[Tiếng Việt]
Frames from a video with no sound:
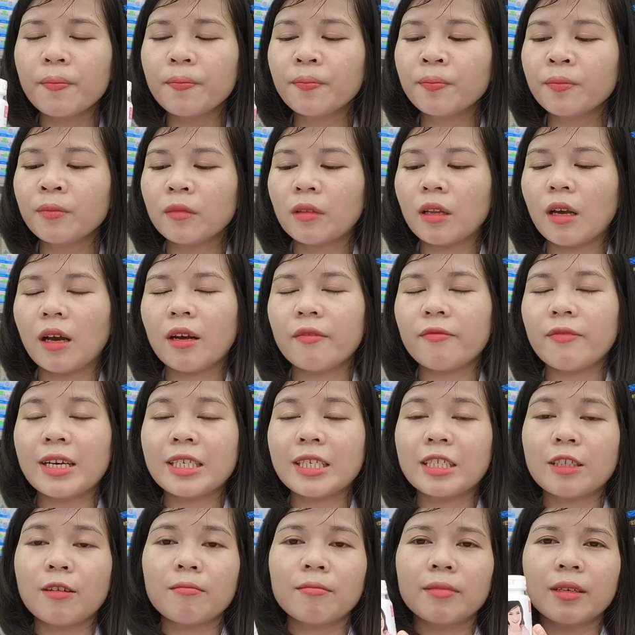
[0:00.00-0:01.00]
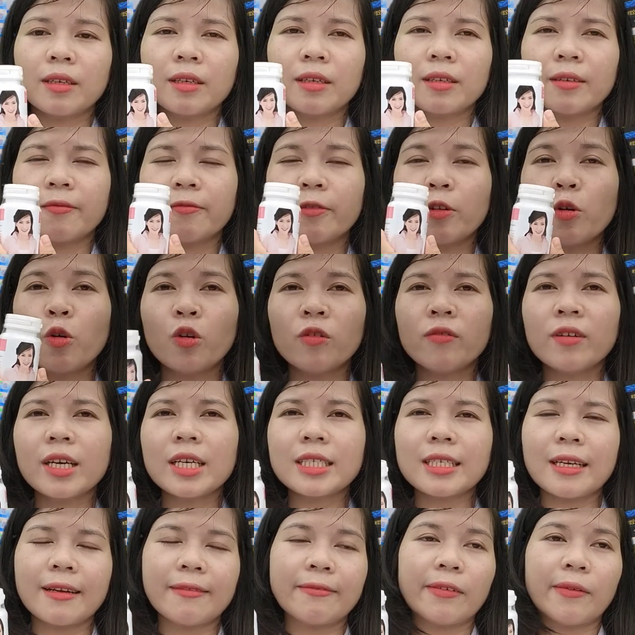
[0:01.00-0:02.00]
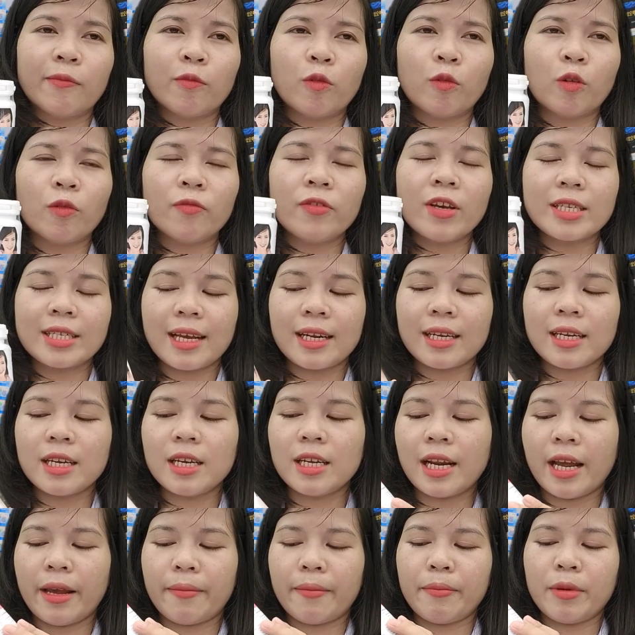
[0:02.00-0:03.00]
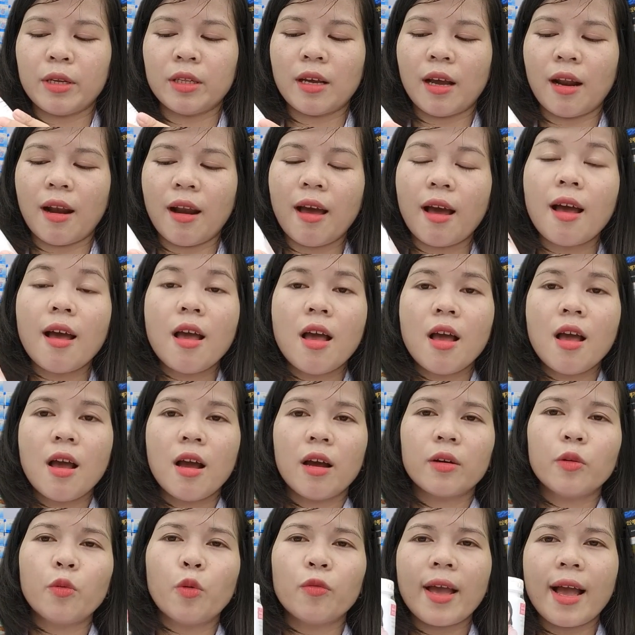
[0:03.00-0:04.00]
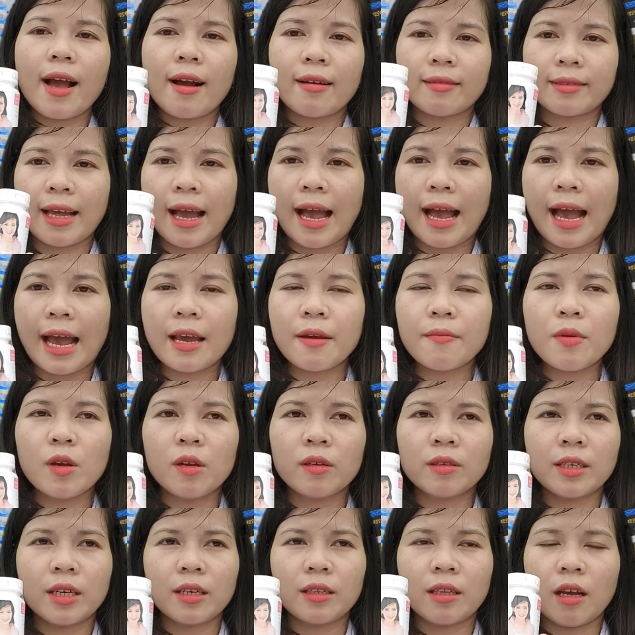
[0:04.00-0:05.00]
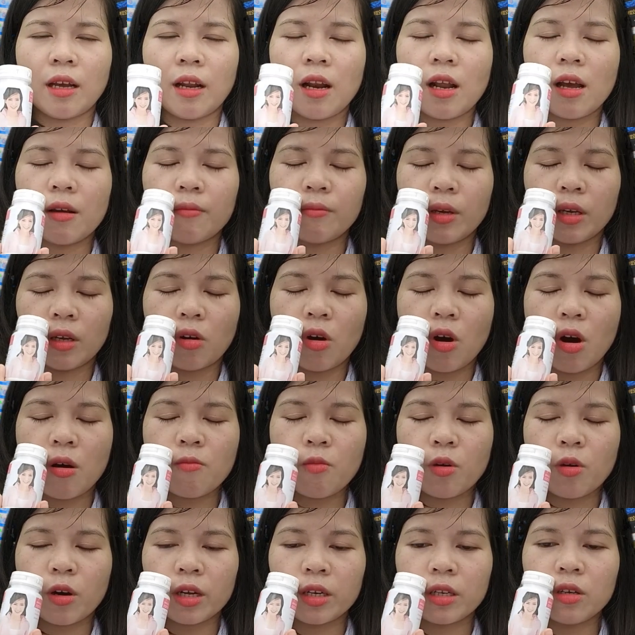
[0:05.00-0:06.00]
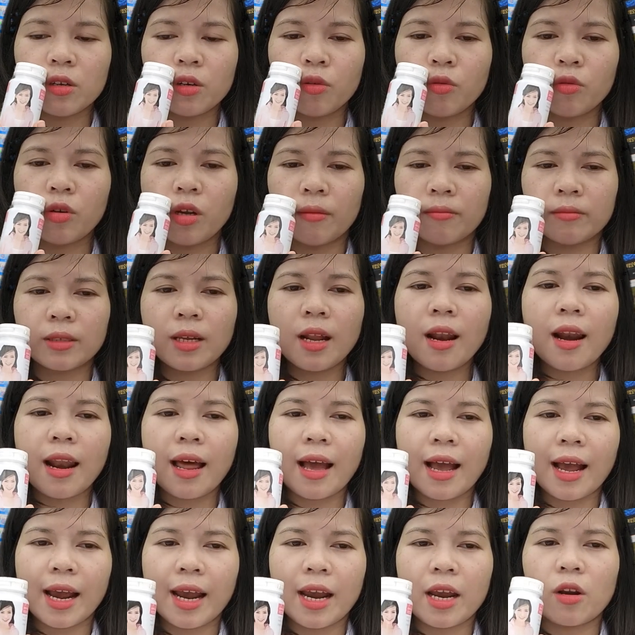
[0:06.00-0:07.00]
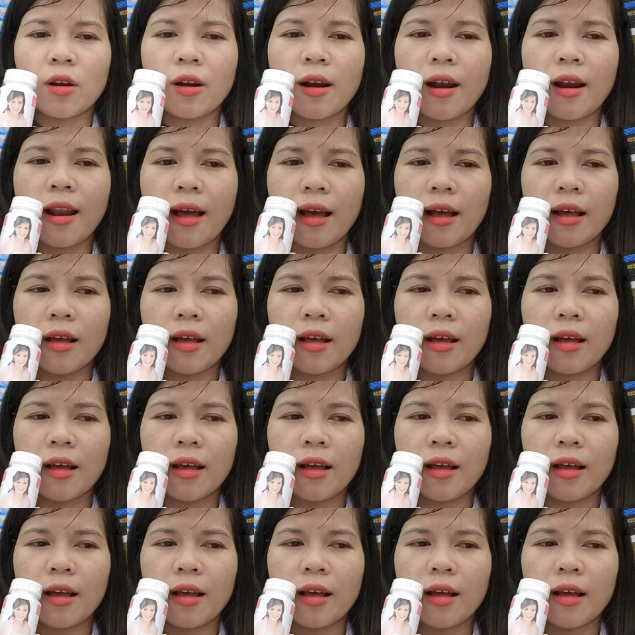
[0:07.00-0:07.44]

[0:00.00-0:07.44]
Đó, và đối với cái sản phẩm của viện Yanhee này, mình thấy là đối với hàng Thái mình sẽ thấy là mình có một cái ưu điểm rất là hay, đó là